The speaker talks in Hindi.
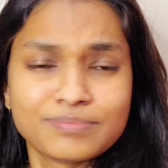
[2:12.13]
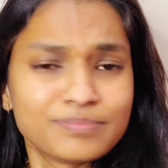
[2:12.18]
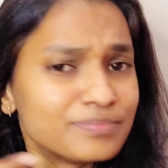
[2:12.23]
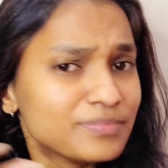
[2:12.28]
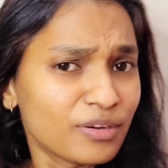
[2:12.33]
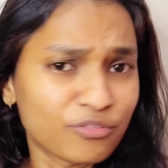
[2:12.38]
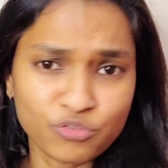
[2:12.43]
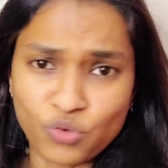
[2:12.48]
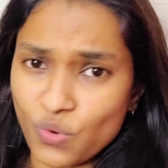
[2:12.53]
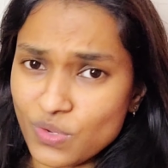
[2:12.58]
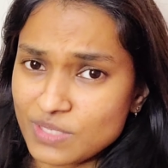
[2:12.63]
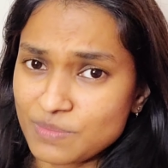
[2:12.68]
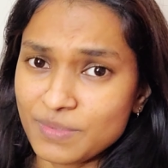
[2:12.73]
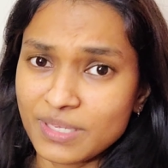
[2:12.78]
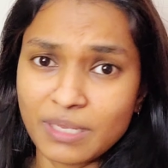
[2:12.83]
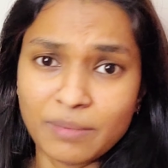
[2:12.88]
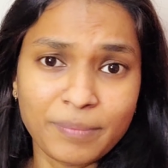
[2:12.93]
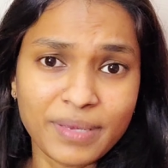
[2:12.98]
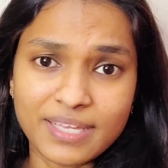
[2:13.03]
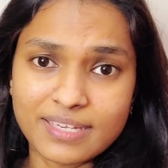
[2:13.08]
ऑफ़ कोर्स
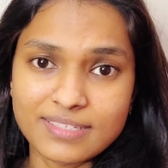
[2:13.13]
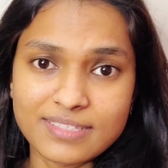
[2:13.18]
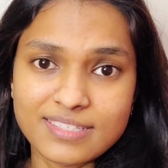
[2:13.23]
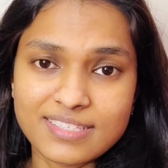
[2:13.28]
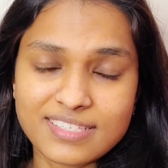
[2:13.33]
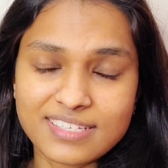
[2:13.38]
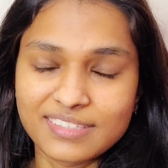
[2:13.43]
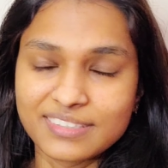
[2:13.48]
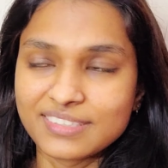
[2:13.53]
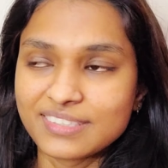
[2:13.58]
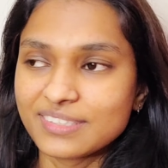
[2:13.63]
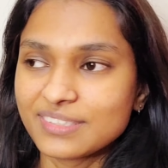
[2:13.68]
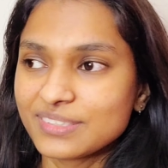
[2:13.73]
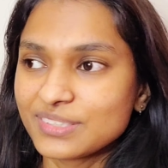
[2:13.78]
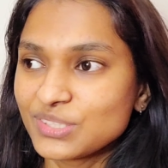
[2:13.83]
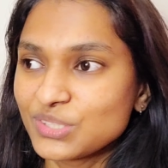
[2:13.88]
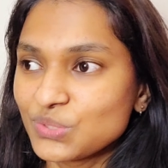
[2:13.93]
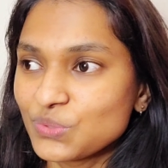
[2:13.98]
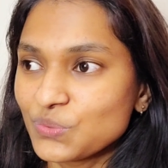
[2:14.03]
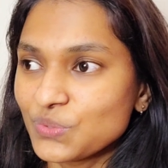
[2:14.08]
मेरे पेरेंट्स
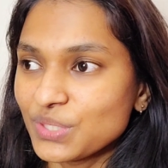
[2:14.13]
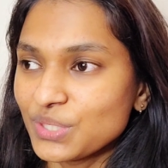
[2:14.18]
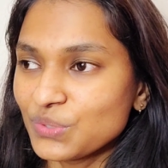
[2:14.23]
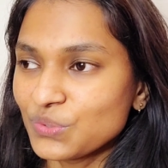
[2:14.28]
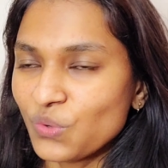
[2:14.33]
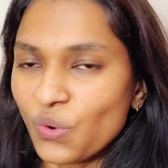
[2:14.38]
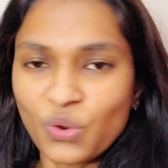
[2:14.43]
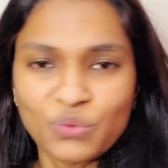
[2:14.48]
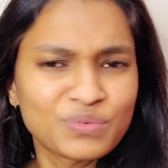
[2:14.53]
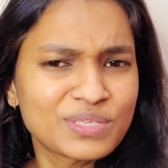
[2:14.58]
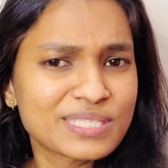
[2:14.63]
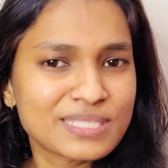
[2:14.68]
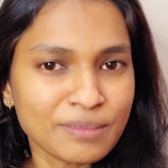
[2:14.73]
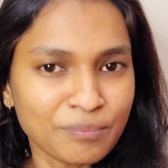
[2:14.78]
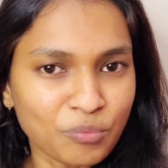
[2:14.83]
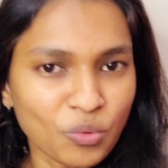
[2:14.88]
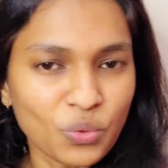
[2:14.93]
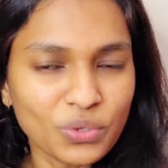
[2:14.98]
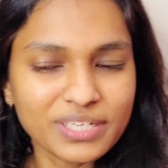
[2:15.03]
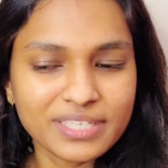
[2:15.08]
जिन्होंने यू नो ऑलवेज
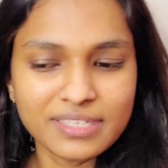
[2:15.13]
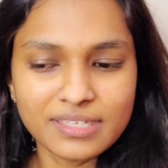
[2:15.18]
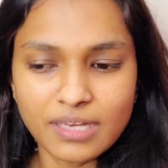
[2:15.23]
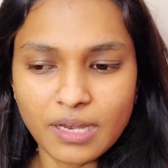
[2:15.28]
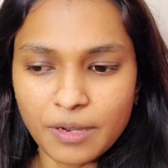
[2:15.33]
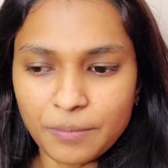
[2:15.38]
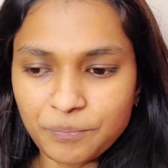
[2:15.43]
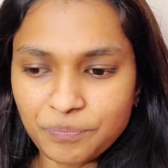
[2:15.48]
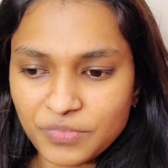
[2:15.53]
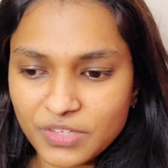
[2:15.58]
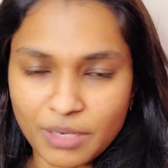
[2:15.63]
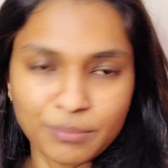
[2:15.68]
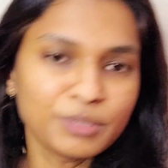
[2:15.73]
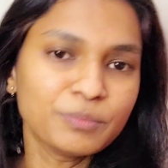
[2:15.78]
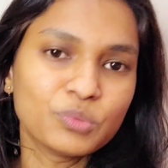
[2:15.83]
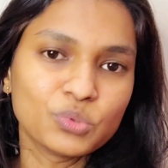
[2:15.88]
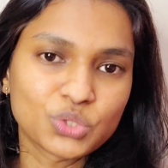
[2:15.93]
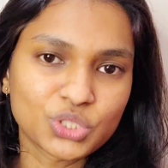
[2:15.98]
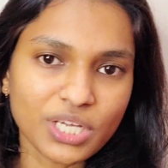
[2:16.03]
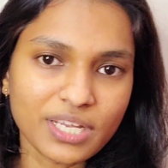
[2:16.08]
सपोर्ट किया कभी
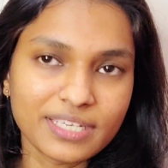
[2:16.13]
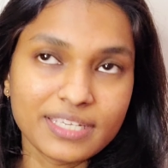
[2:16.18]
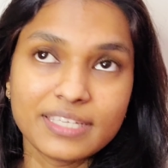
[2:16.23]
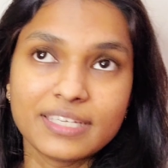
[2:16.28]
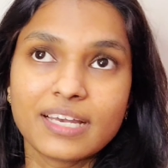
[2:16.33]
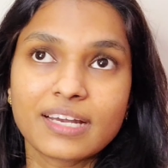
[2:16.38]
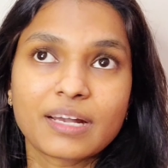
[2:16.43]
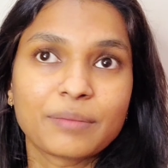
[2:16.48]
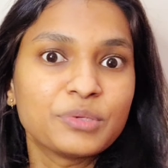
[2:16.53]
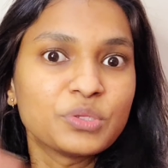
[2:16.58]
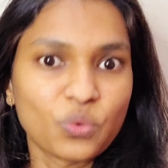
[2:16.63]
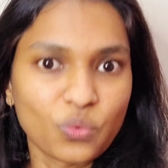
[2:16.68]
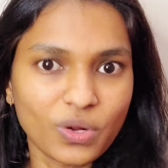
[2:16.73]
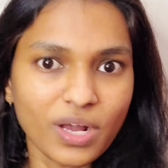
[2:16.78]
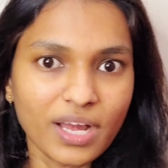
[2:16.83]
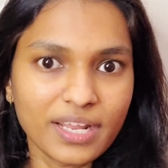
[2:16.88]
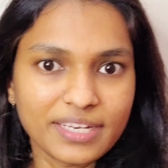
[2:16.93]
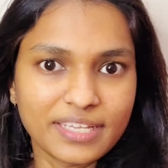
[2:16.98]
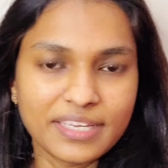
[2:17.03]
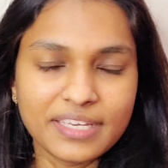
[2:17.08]
पूछा नहीं या कभी
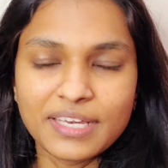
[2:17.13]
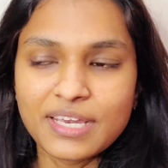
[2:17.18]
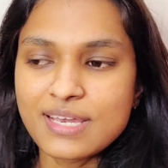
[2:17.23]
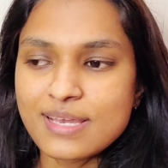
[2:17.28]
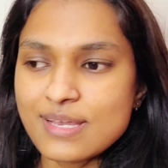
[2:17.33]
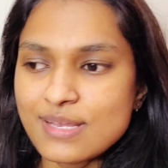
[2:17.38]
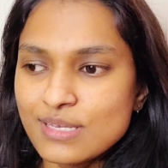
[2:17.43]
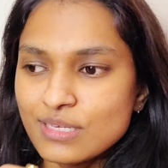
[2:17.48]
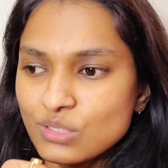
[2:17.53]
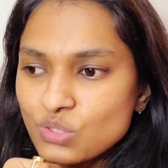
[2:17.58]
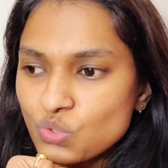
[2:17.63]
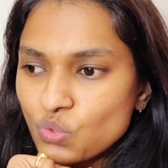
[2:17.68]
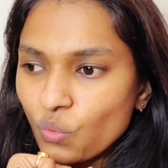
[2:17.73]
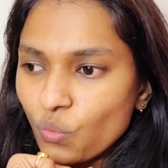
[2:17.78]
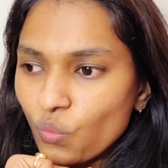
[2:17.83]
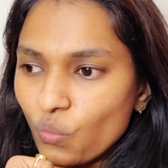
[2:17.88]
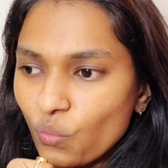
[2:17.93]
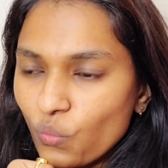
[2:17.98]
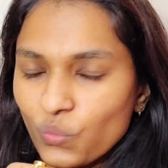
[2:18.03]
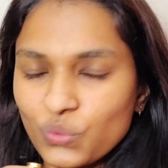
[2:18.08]
रोका नहीं सो
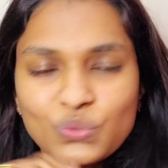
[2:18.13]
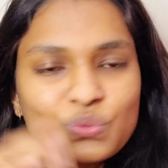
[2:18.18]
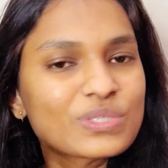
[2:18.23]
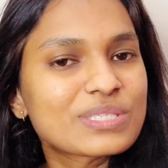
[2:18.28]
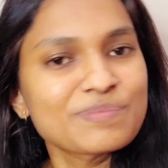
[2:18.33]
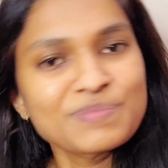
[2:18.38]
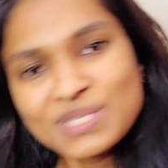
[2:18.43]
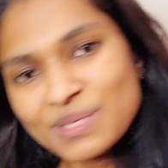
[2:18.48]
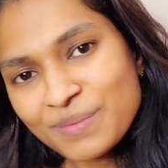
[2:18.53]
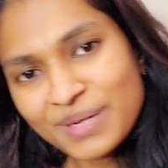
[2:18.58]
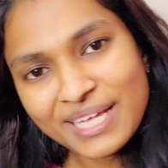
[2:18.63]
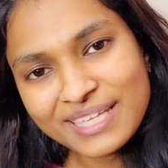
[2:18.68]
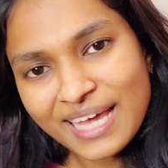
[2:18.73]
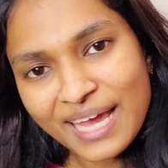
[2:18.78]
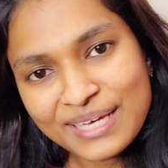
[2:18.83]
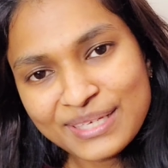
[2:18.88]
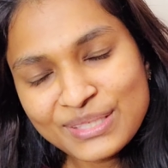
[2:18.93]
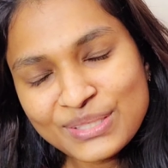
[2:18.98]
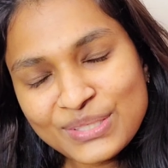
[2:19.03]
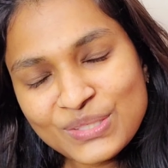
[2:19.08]
so, उनको सबसे बड़ा
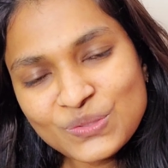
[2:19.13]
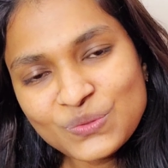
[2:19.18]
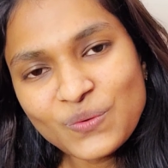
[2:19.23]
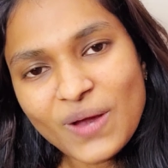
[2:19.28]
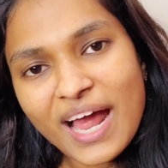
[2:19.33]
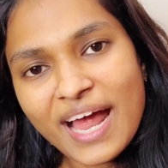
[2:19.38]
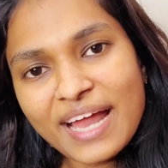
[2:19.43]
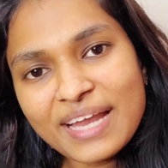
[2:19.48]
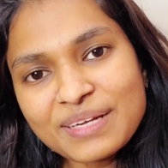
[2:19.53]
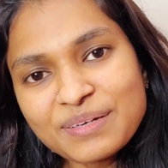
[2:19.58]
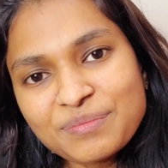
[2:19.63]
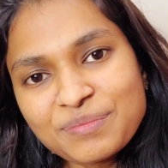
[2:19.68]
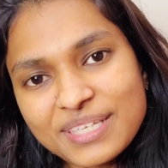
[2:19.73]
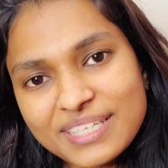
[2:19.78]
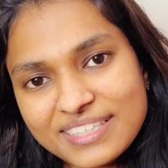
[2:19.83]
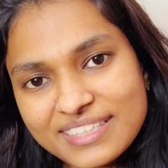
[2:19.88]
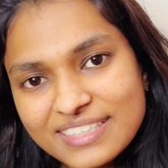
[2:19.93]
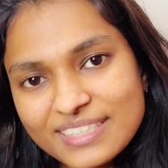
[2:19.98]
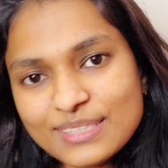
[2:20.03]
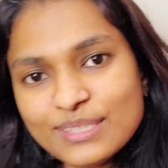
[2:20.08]
थैंक यू एंड
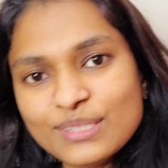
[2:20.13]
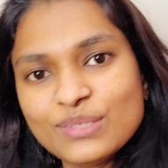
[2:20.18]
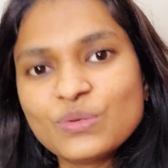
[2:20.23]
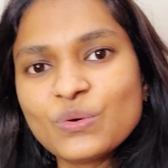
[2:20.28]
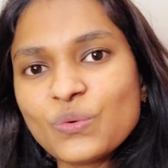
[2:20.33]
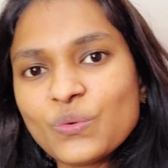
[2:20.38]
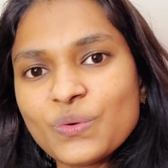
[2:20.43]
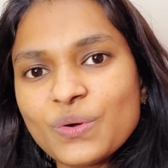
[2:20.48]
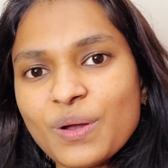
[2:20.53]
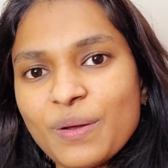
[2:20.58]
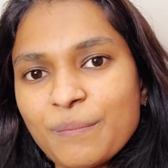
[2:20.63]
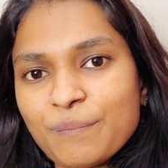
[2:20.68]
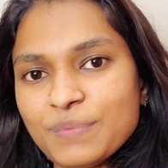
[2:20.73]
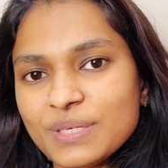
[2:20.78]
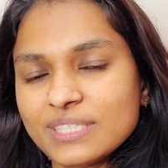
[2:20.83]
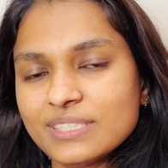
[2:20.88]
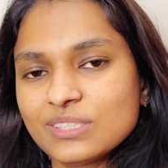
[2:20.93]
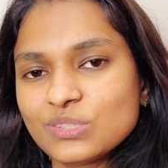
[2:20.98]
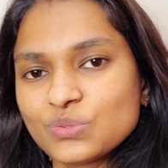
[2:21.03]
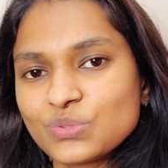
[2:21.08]
मेरी दीदी को
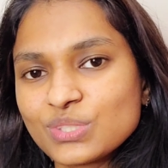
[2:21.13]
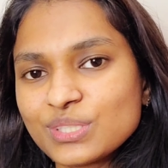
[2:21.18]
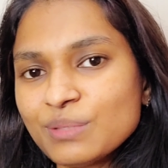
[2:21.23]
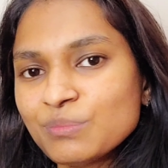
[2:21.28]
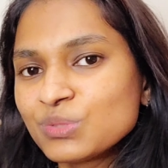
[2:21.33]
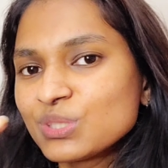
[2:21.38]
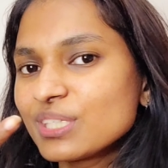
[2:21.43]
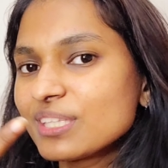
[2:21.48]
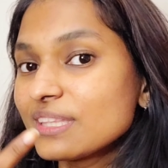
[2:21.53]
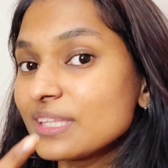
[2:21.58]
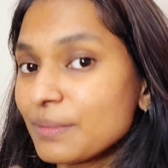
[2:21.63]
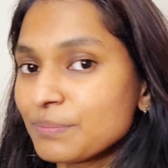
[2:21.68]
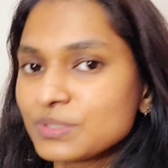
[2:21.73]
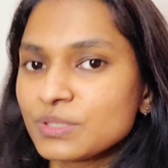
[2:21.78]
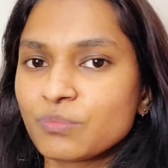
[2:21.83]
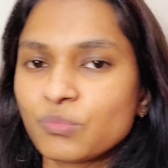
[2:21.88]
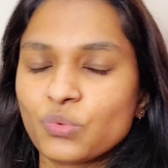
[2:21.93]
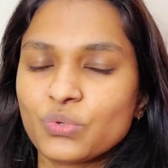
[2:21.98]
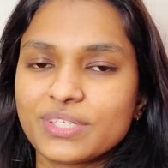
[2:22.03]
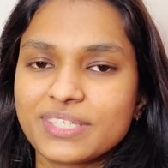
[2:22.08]
बिकॉज उसने मुझे तब
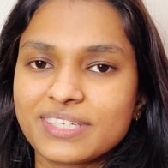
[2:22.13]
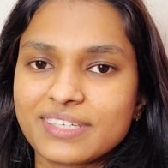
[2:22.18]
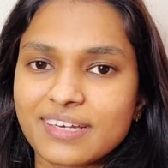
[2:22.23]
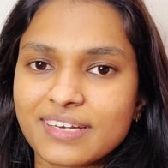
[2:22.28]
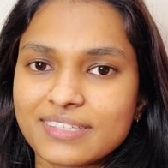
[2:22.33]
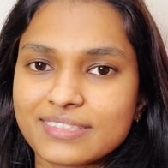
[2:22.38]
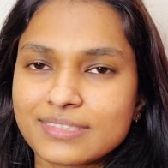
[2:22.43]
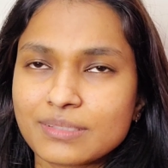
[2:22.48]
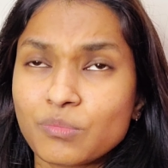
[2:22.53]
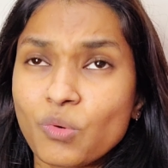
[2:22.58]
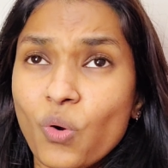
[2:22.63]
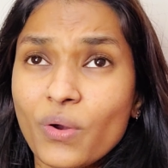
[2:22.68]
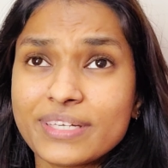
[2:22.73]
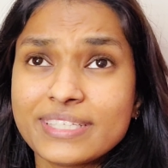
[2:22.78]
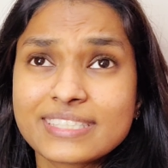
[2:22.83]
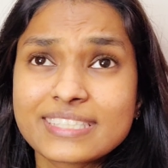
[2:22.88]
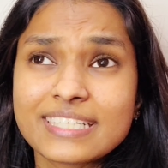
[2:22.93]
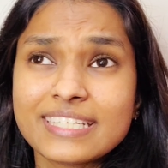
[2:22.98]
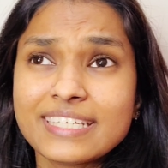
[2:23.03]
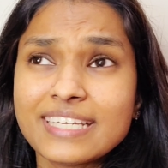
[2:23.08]
सपोर्ट किया जब
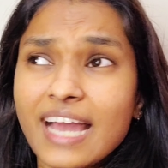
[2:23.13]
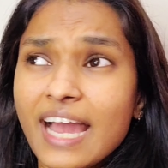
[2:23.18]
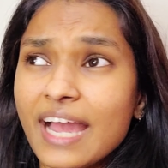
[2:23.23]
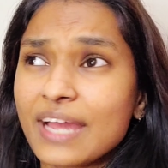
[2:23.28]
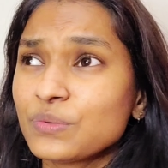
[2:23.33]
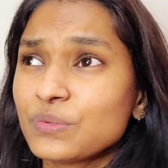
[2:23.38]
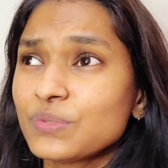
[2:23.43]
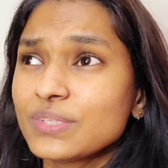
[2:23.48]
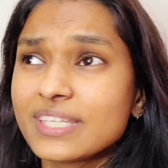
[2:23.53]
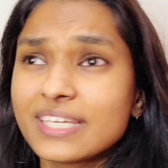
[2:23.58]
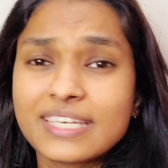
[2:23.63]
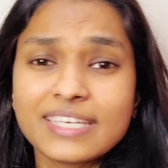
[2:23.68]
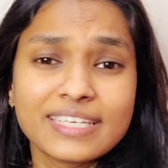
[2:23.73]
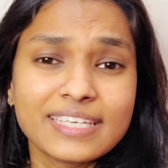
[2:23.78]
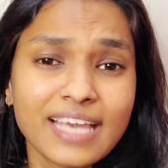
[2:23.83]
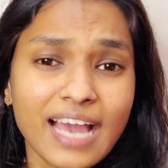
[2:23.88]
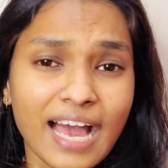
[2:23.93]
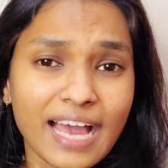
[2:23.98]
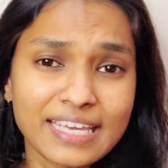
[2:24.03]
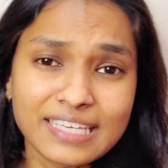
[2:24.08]
ऑनेस्टली आई डोंट थिंक
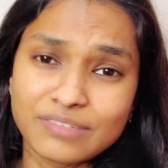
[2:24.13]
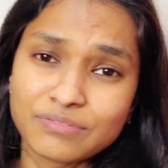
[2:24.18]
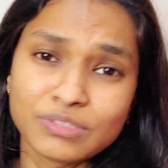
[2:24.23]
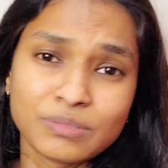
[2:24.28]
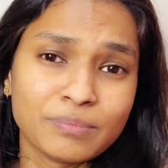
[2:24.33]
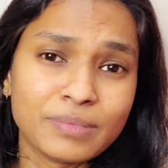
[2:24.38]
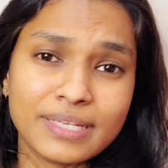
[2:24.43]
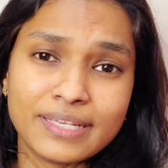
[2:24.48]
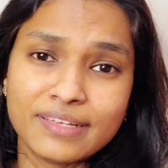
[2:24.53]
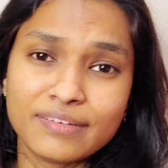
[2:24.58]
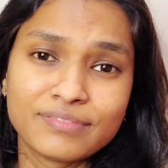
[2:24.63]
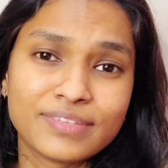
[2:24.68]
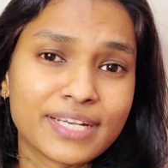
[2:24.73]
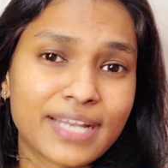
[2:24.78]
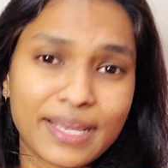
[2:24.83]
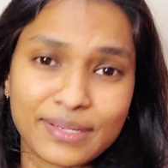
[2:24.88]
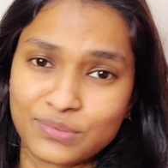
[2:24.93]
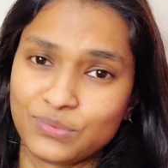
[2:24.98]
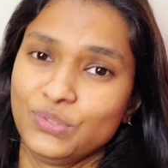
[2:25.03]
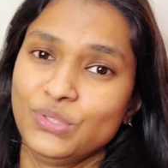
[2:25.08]
कि आई इवन बिलीव दैट
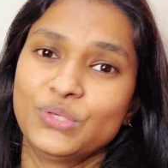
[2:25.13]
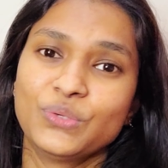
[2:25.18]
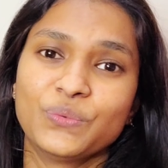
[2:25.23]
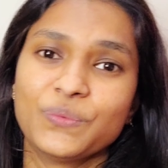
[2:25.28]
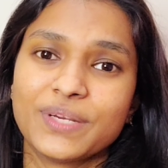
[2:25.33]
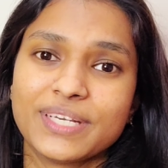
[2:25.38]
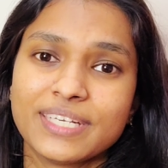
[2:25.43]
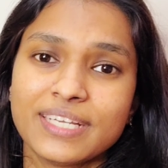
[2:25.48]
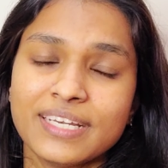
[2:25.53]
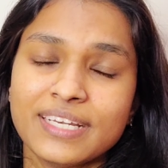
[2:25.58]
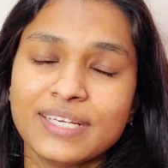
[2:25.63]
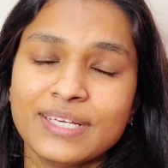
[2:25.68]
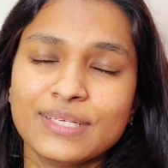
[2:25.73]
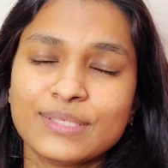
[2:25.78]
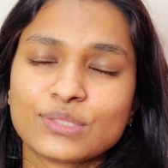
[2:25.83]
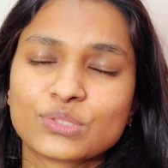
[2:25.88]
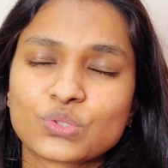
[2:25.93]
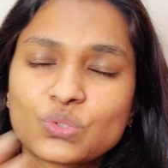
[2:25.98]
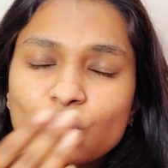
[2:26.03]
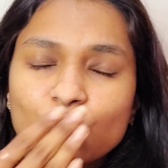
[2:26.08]
आई कुड डू इट
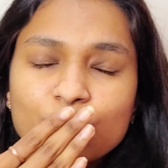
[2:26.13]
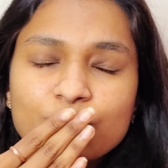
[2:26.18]
सो